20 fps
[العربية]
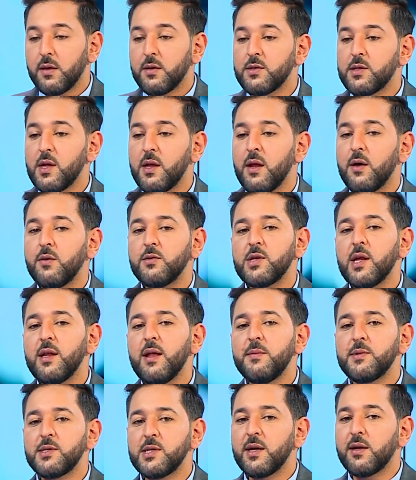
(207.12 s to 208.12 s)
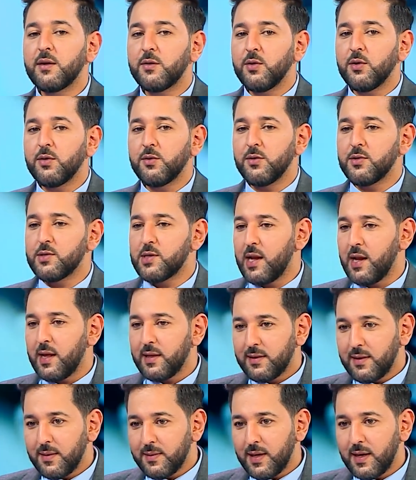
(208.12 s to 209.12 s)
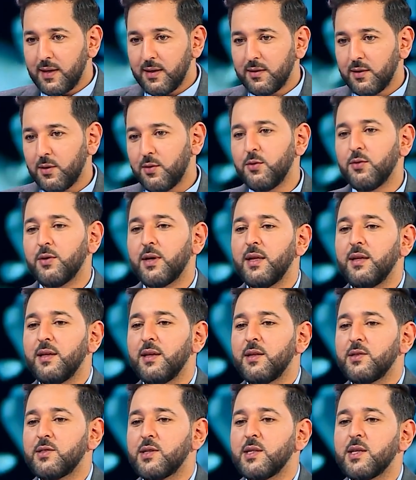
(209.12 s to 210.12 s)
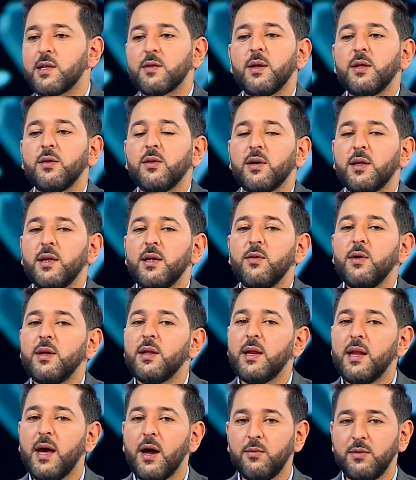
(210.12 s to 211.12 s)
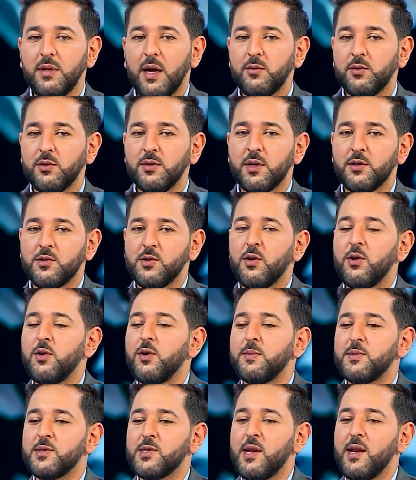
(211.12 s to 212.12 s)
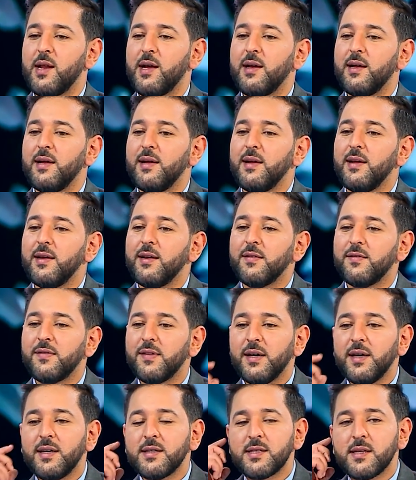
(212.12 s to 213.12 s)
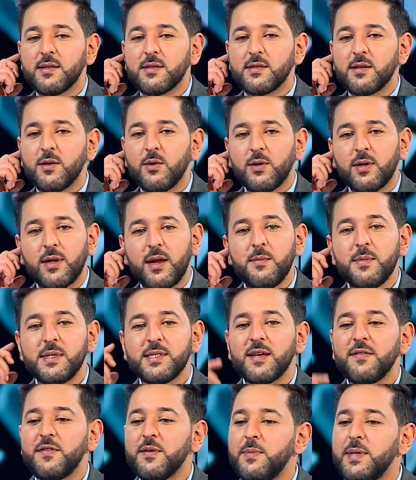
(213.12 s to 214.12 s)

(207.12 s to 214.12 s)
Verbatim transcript: ان شاء الله وان شاء الله ماشي غير توتو ان شاء الله ثاني تيكونوا كاينين انجازات واحد اخرين وحنا نعاودوا نرجعوا لهم ان شاء الله في حصص اخرى مي صافي